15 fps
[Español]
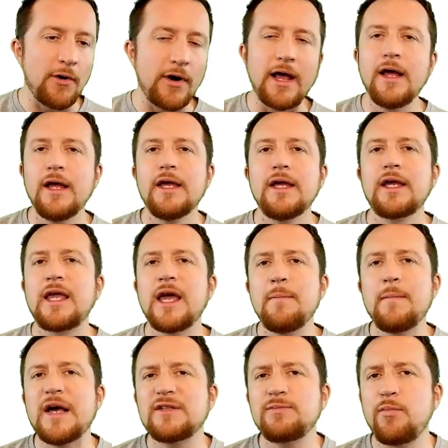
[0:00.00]
Ahora, ¿Qué
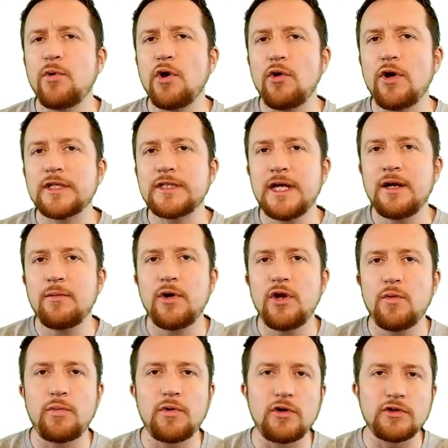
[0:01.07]
más puedo hacer?
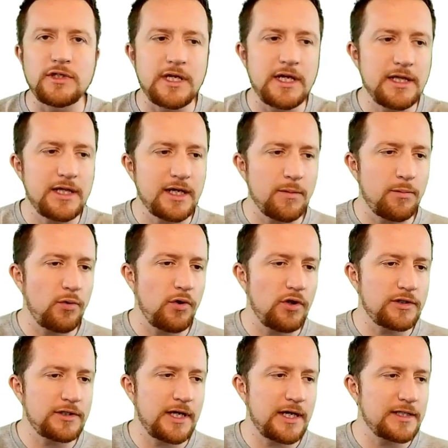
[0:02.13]
Bueno, pues lo siguiente que
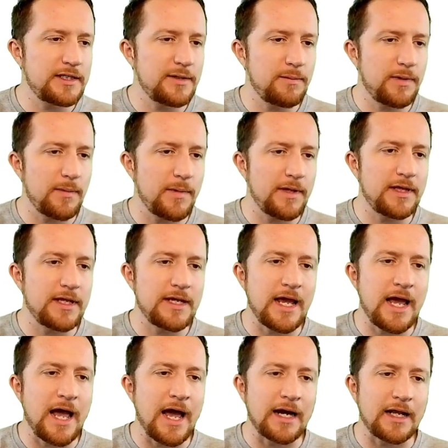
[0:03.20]
puedo hacer es simplemente
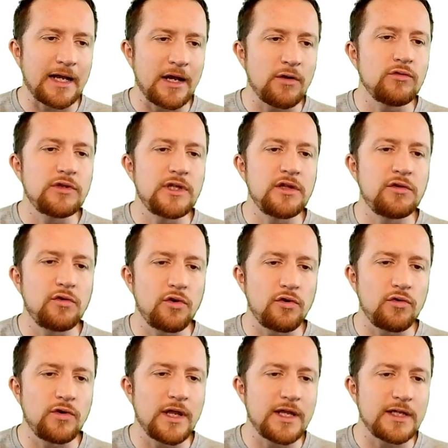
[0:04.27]
ya agregar un título
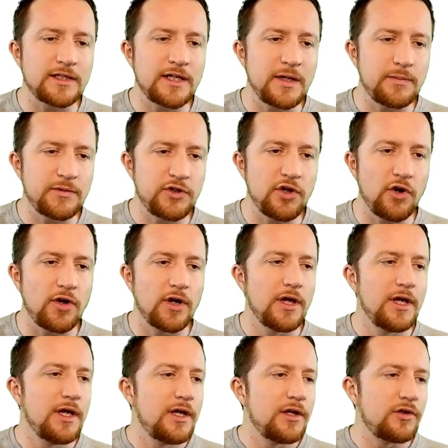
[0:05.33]
y una descripción.
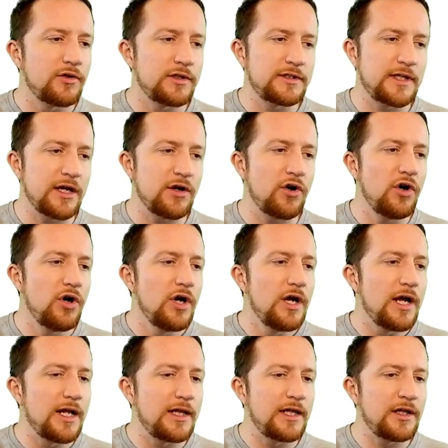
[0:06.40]
Entonces tengo
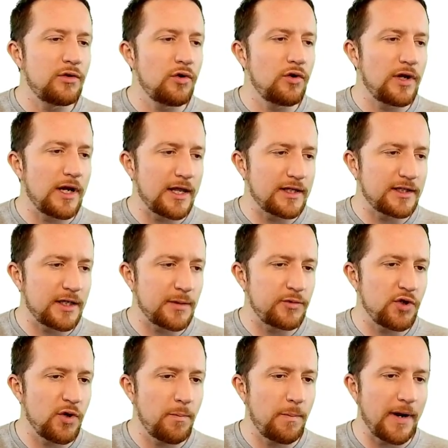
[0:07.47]
el título y la
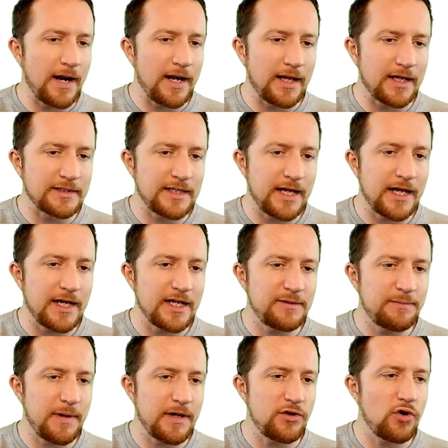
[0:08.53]
descripción para el que está en
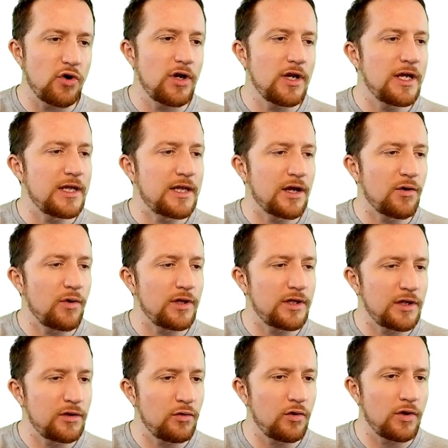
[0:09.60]
español y tengo el
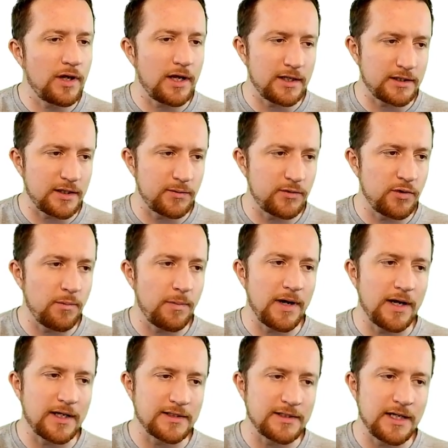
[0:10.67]
título de la descripción
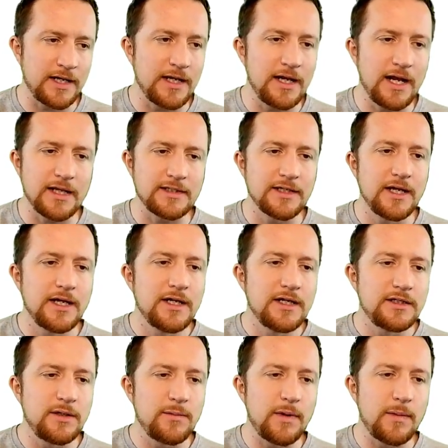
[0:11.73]
para el que está en inglés.
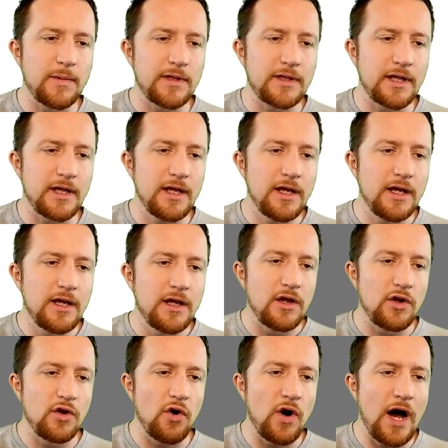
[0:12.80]
Simplemente
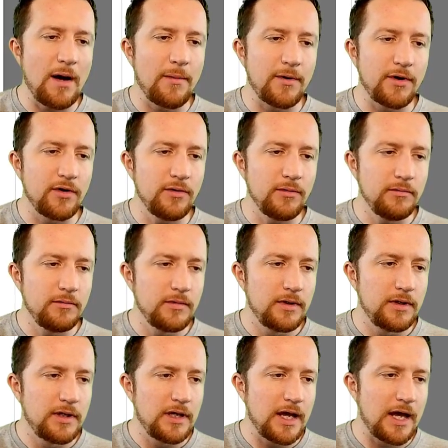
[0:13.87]
lo abro,
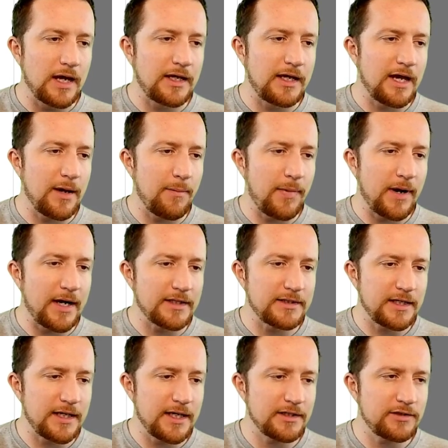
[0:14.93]
aquí
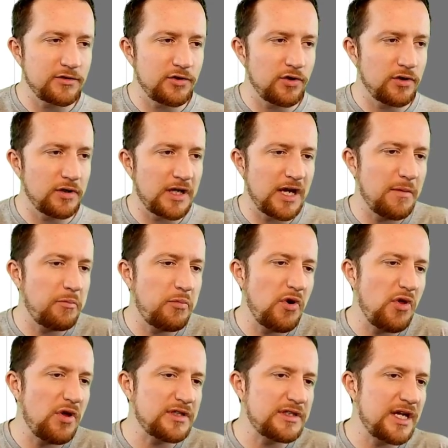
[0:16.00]
aparece esto. ¿Qué
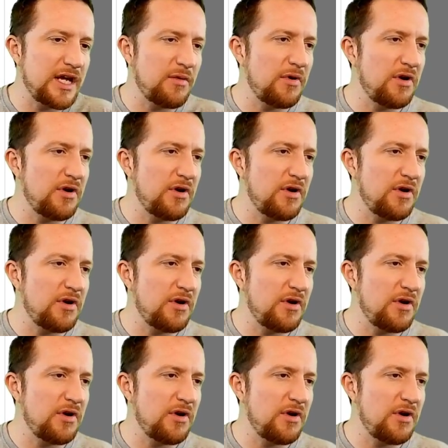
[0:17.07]
puedo hacer?